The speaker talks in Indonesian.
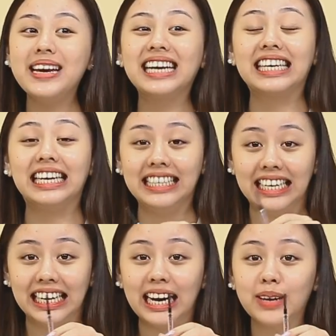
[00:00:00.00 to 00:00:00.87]

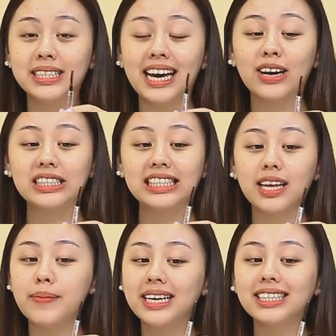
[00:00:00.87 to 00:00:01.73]
biasanya kalau misalnya aku
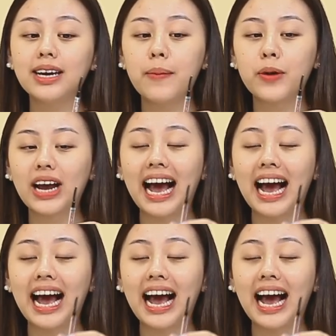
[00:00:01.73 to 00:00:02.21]
cinta banget sama produk